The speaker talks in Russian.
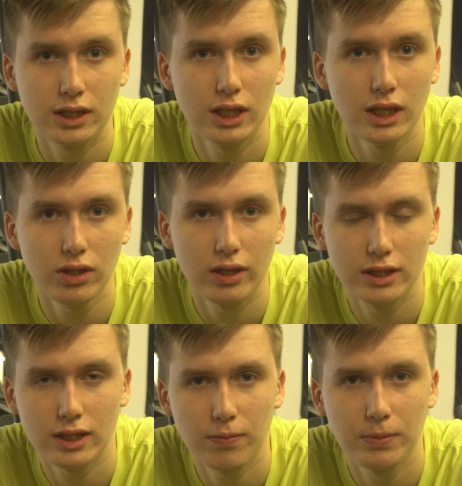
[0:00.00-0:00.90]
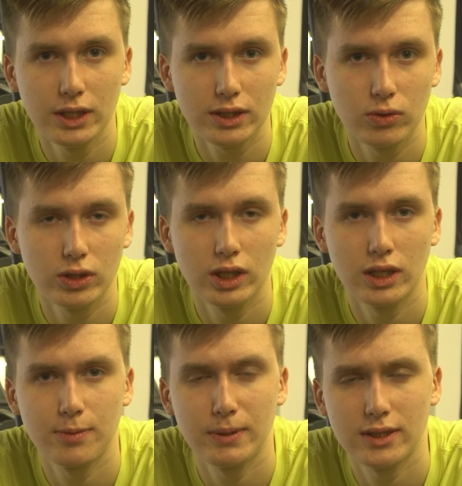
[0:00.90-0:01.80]
К сожалению, разрыв мениска
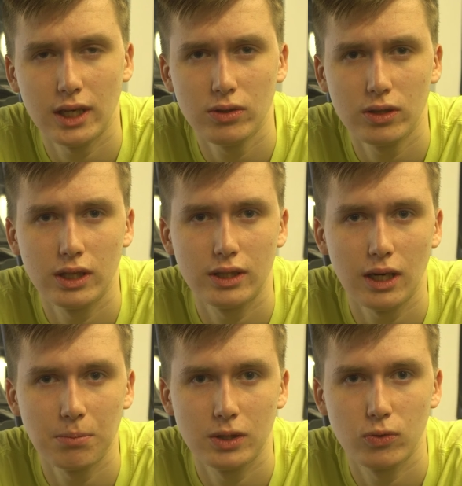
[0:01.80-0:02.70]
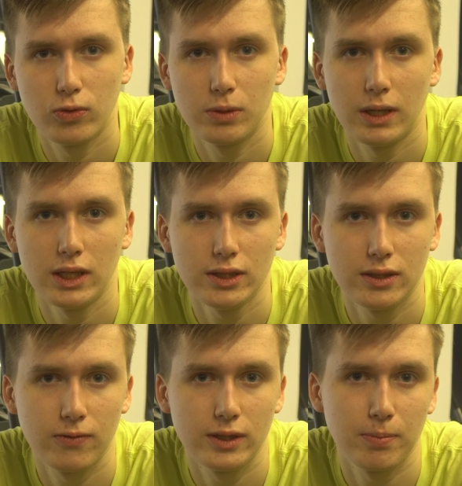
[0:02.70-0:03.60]
очень распространенная травма у
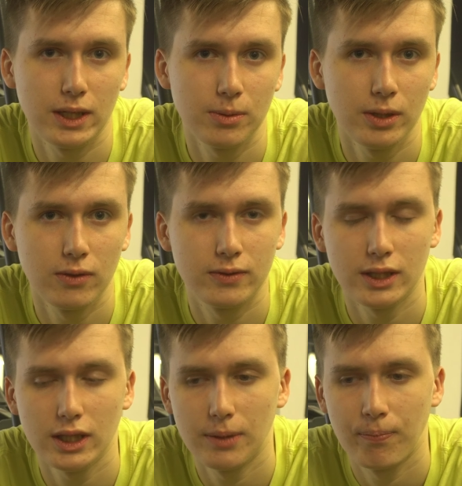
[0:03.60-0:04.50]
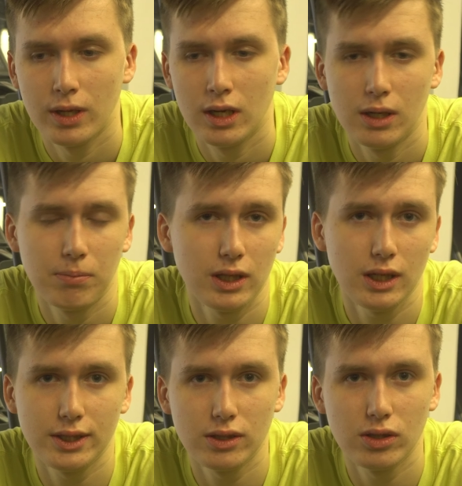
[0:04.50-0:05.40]
футболистов и спортсменов в целом,
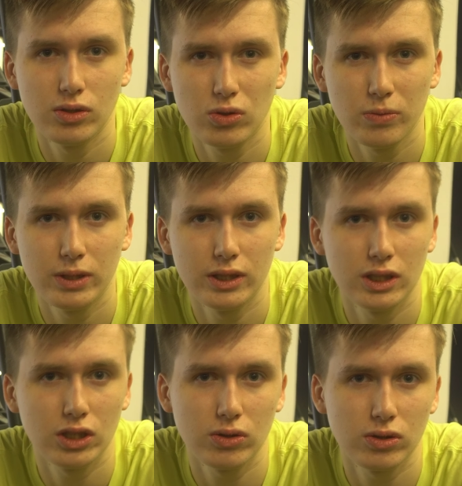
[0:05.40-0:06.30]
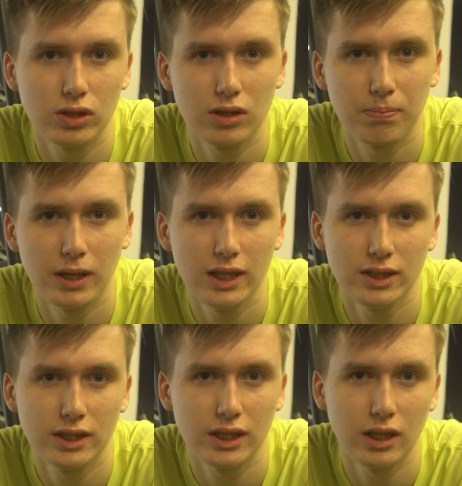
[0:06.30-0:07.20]
Полазил на ютубе, не нашел что-то
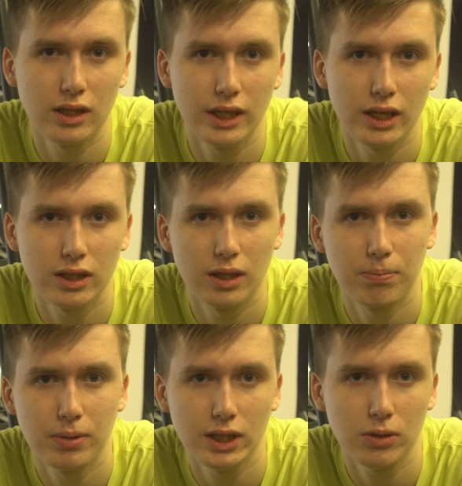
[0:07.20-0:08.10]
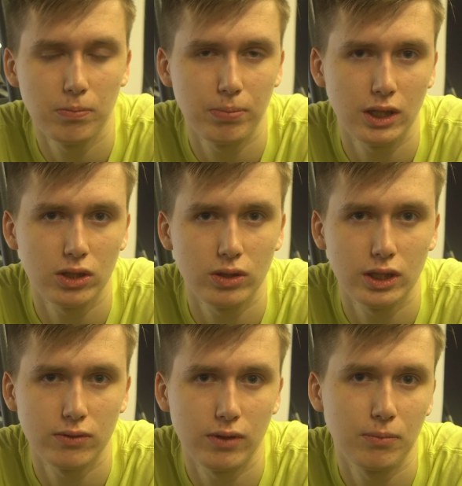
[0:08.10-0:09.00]
полезное и конкретное, поэтому покажу
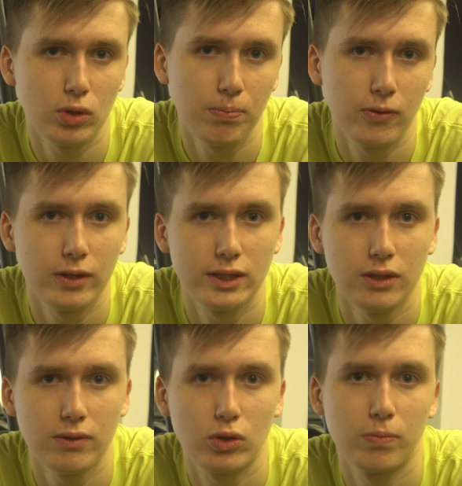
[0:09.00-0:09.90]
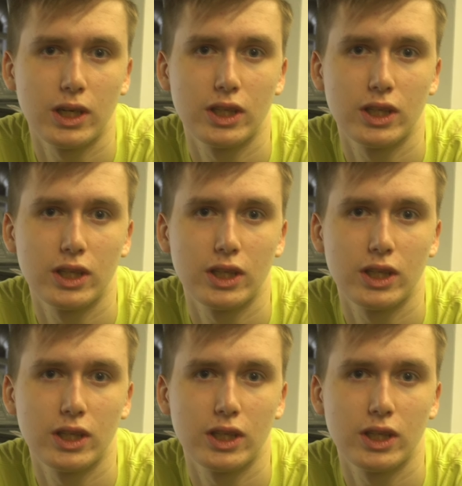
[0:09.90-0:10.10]
сейчас вам топ эффективных